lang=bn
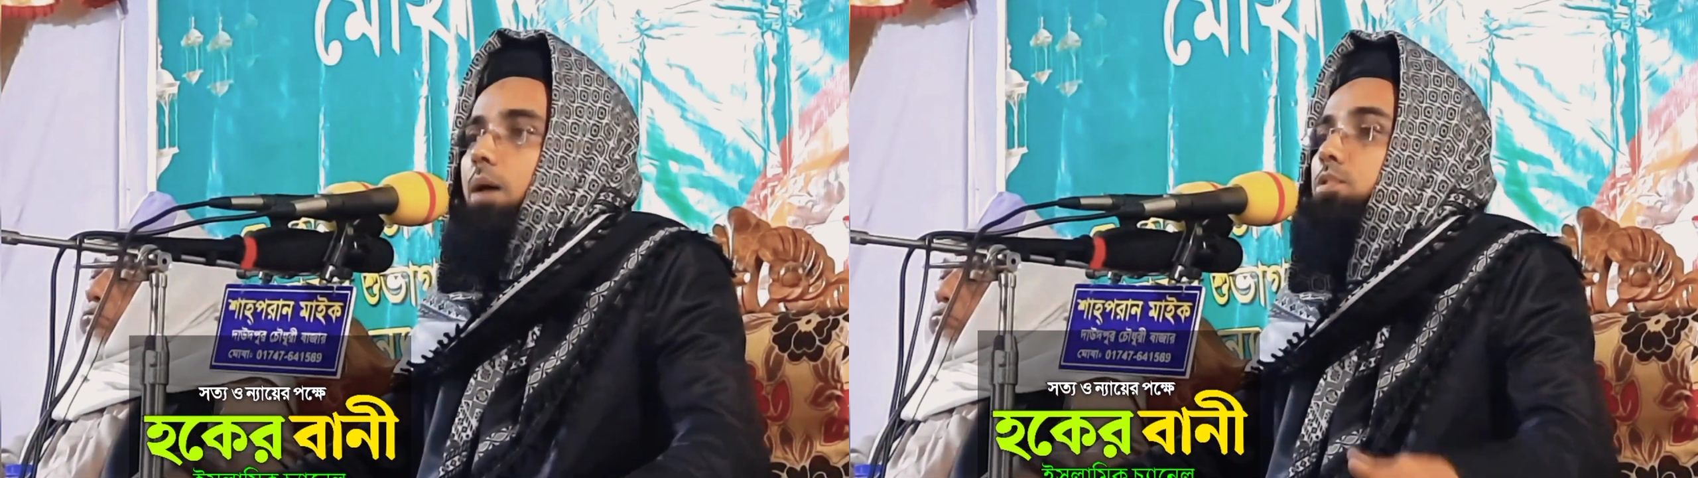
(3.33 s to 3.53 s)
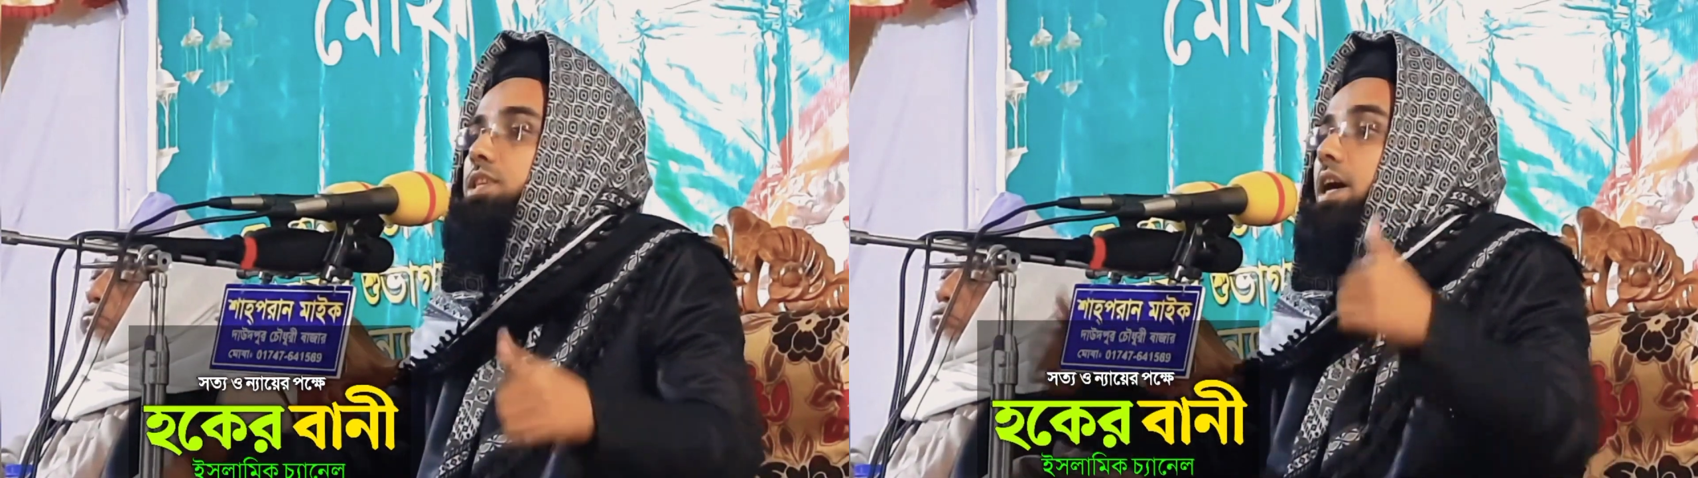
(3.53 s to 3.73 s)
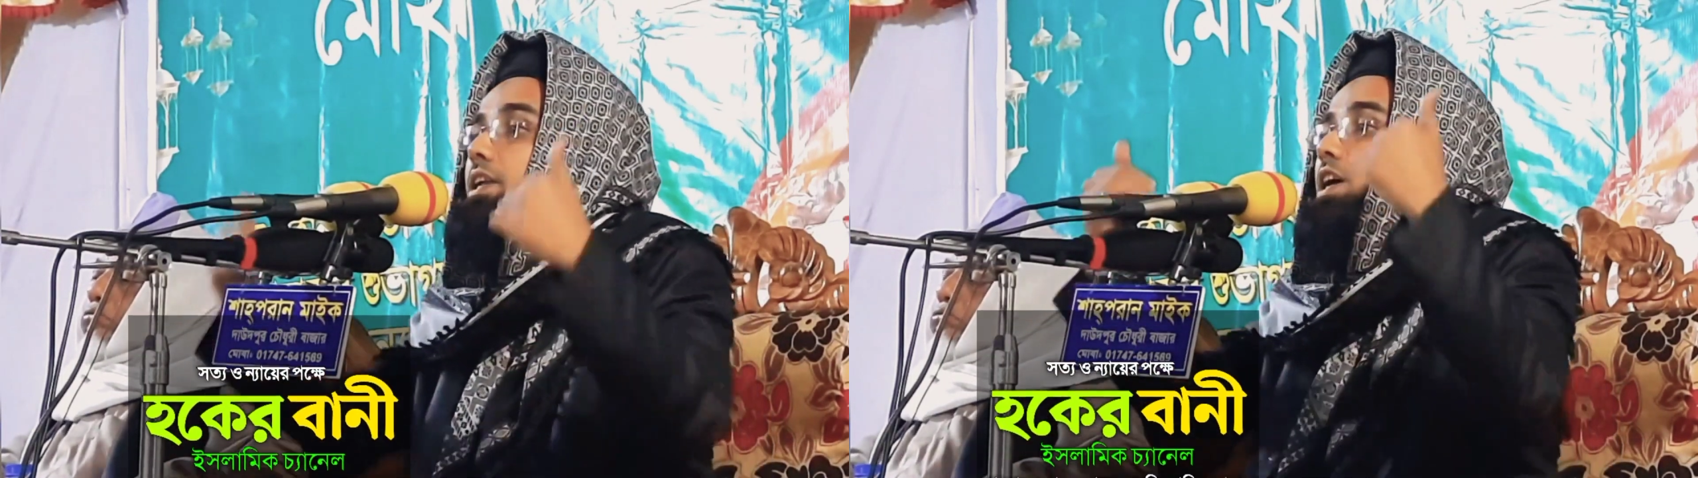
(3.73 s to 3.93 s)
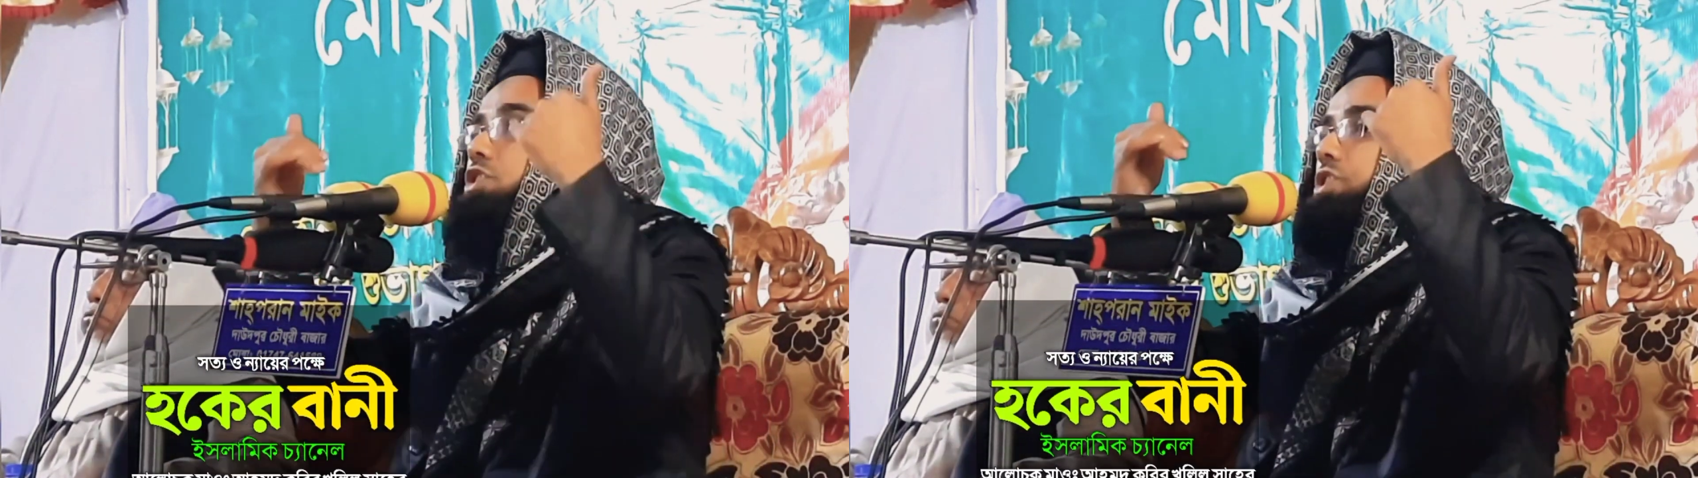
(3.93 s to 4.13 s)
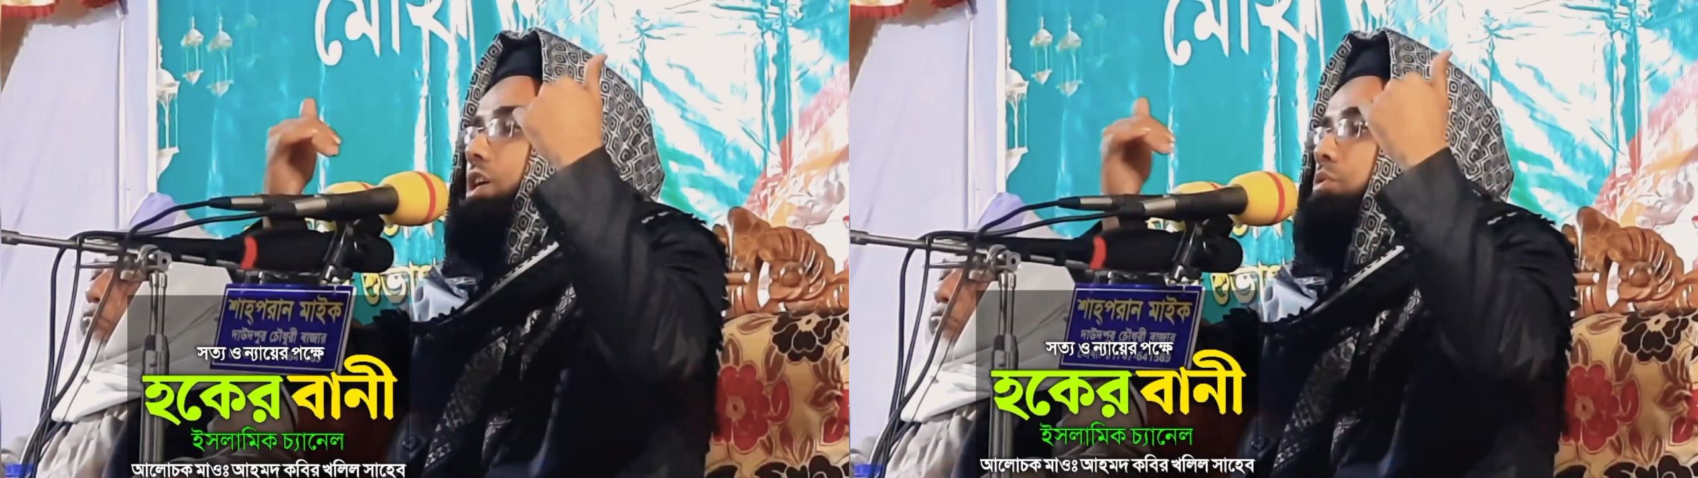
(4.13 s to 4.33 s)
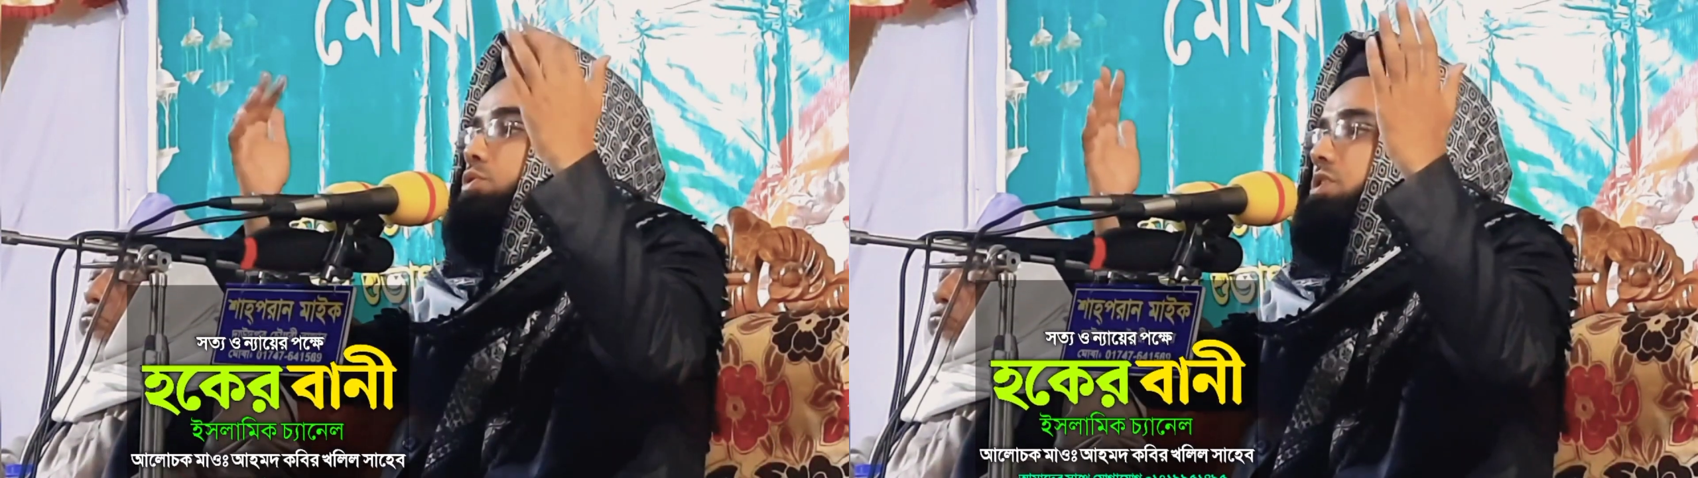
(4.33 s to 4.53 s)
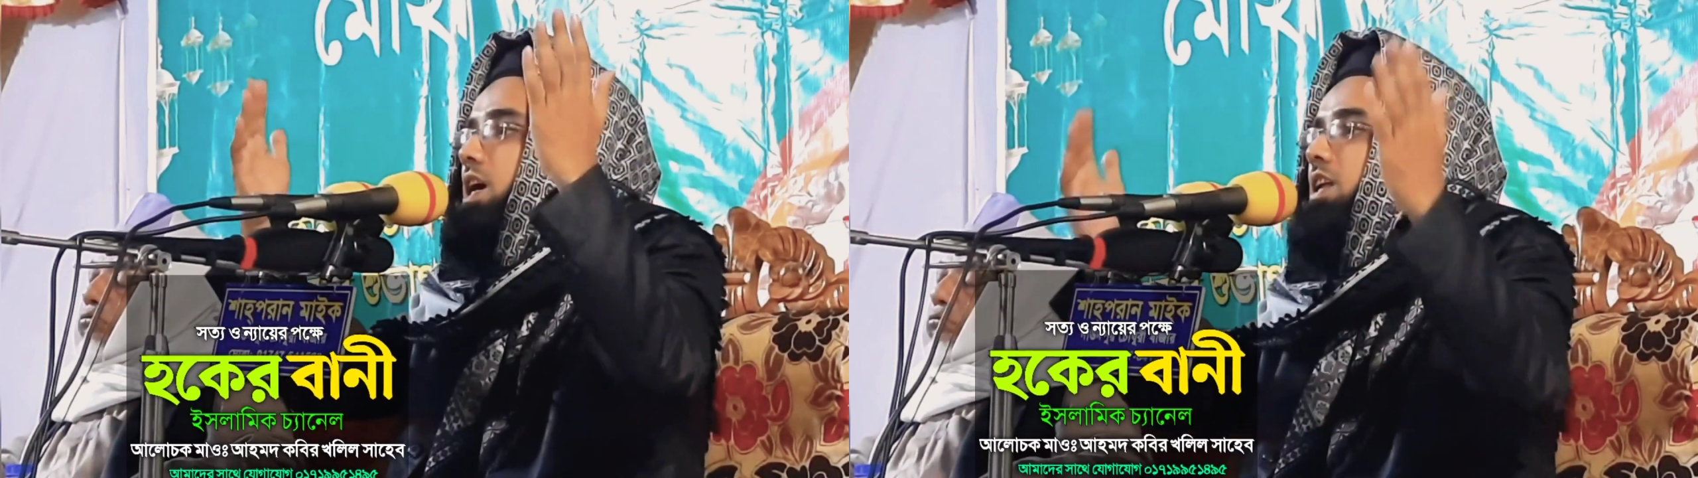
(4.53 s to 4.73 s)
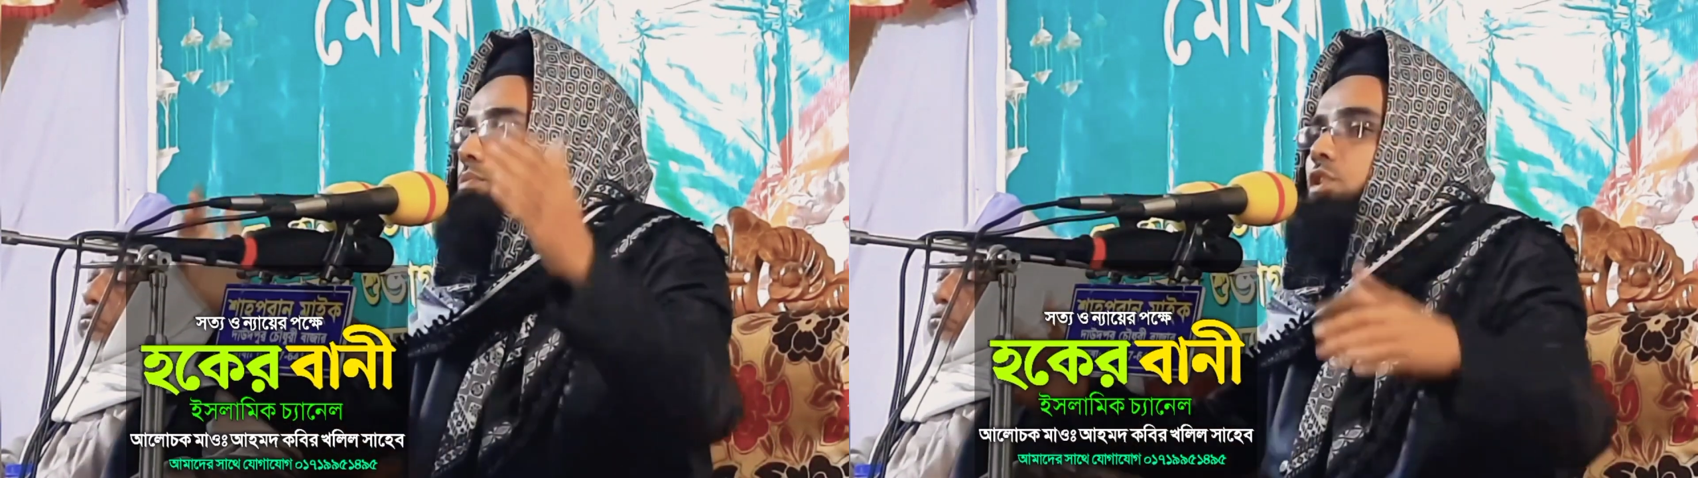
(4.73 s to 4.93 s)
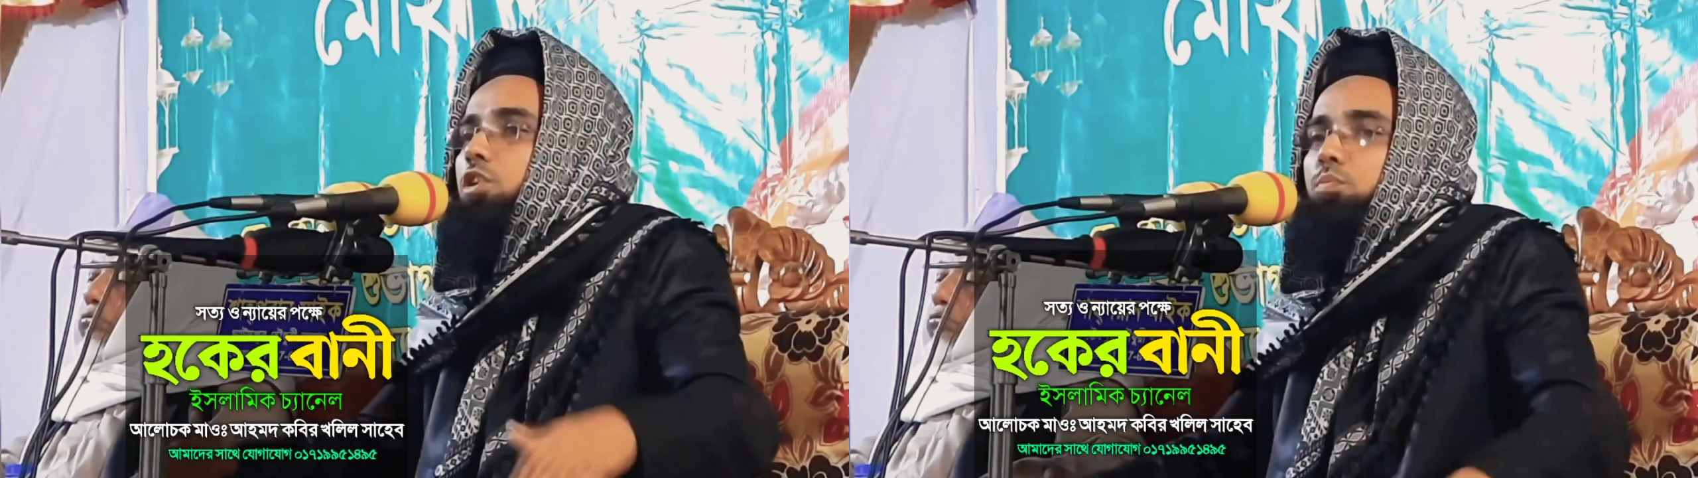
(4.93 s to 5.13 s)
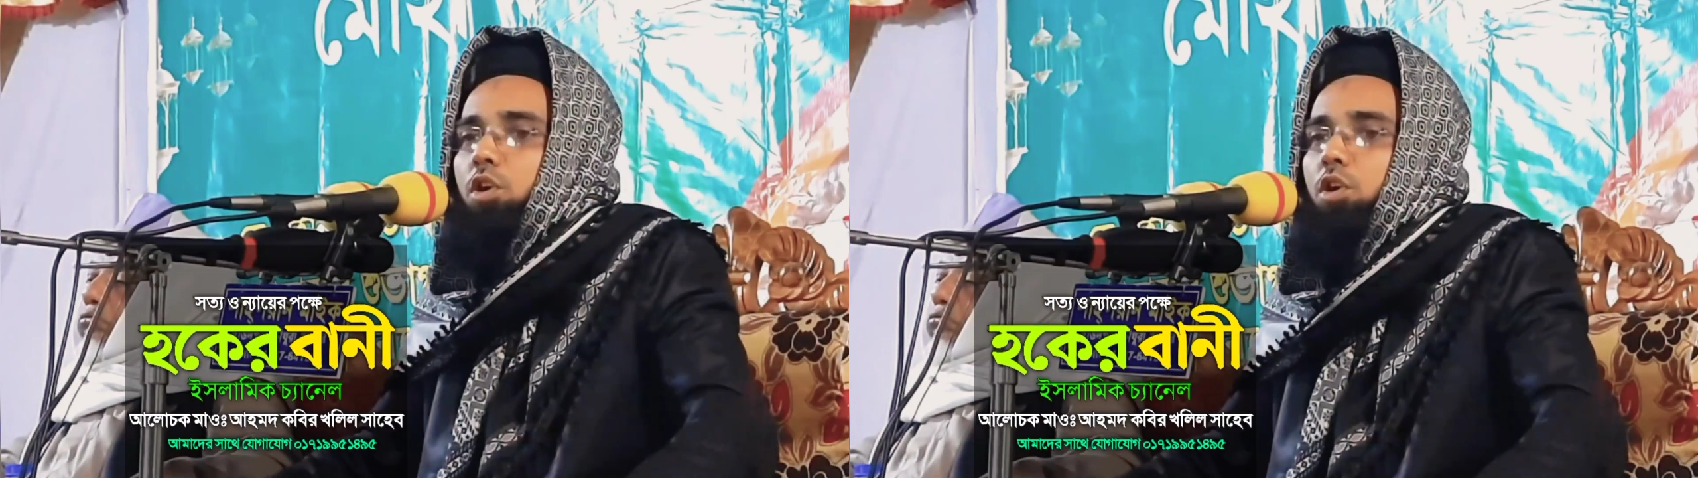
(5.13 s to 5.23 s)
আবু জাহিলের সেই উস্কানিমূলক